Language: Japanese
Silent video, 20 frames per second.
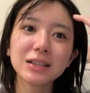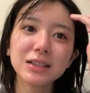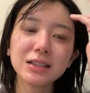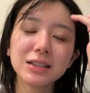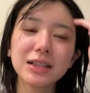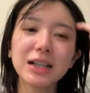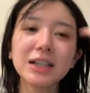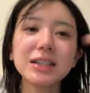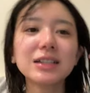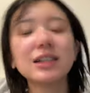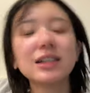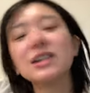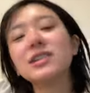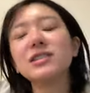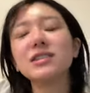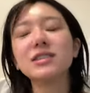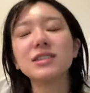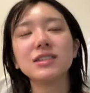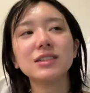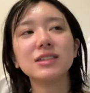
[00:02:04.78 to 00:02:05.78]
挿して
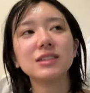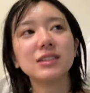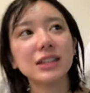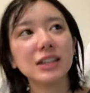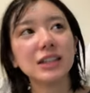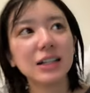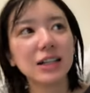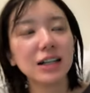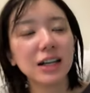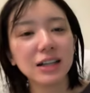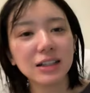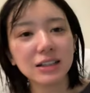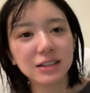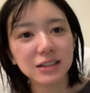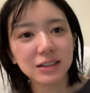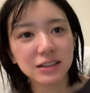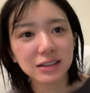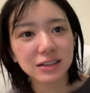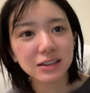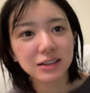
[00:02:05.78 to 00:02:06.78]
る人間、
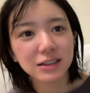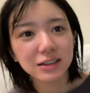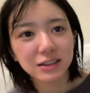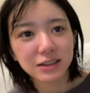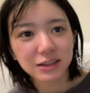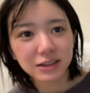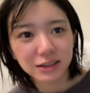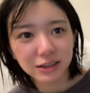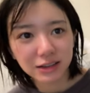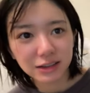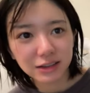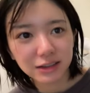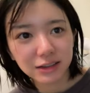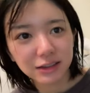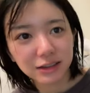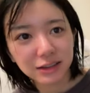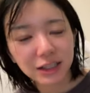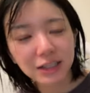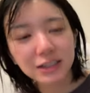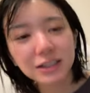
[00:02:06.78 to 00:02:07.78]

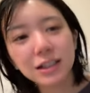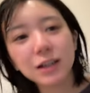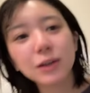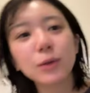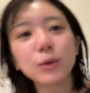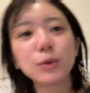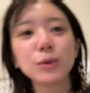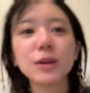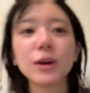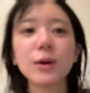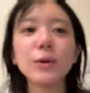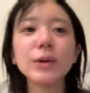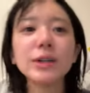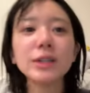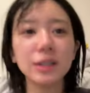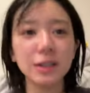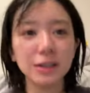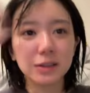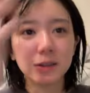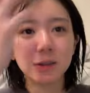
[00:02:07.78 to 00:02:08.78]
挿してることが多い
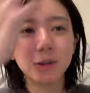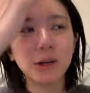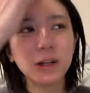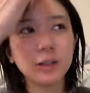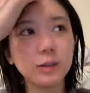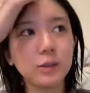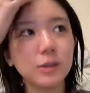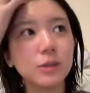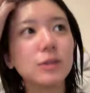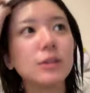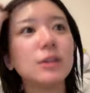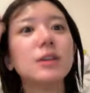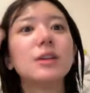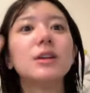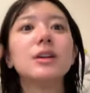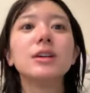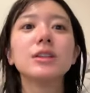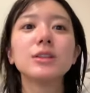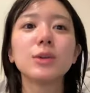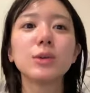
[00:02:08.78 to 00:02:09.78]
んですよ、あの
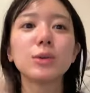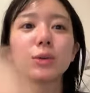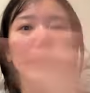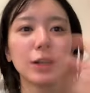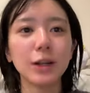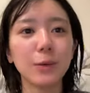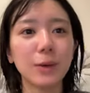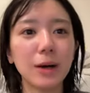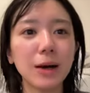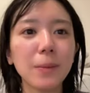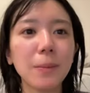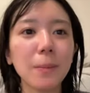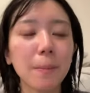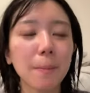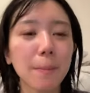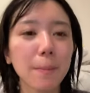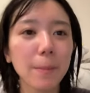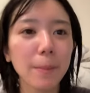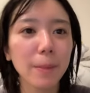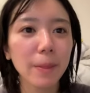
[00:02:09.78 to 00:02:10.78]
外では。
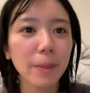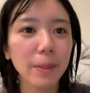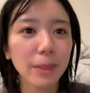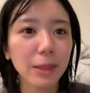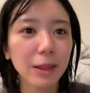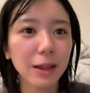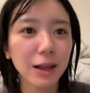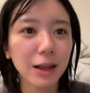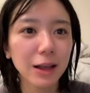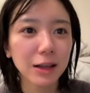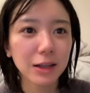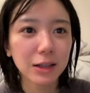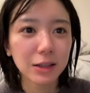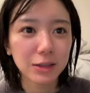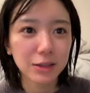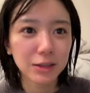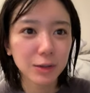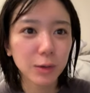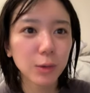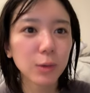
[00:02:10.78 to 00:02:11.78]

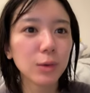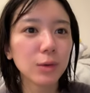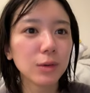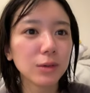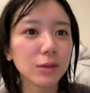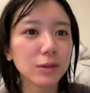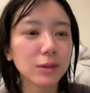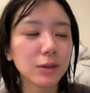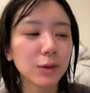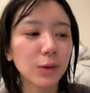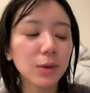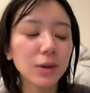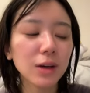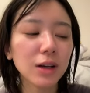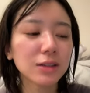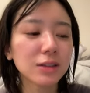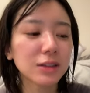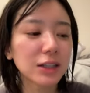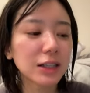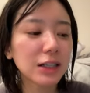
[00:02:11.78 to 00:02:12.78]
そう音
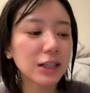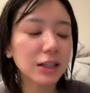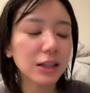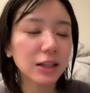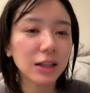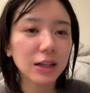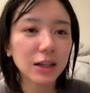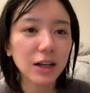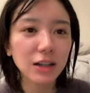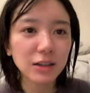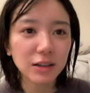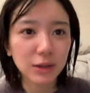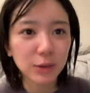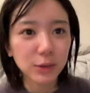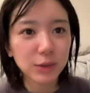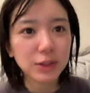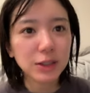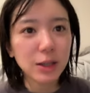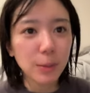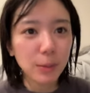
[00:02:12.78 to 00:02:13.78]
楽聴いてなかった
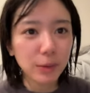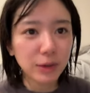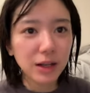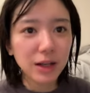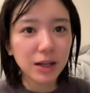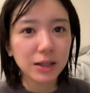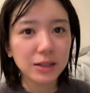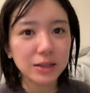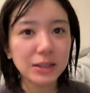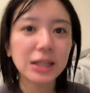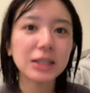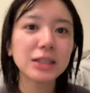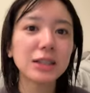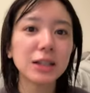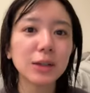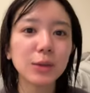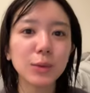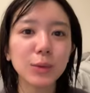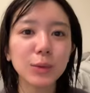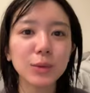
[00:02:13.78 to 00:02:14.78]
としてもなんか刺し
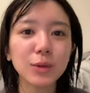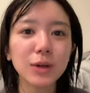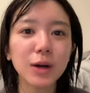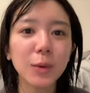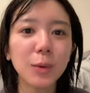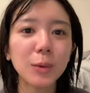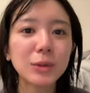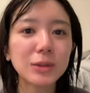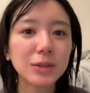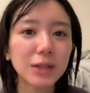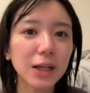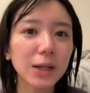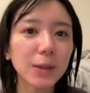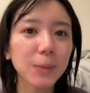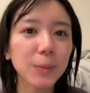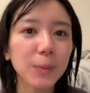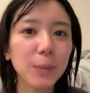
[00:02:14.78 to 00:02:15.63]
てることが多くて、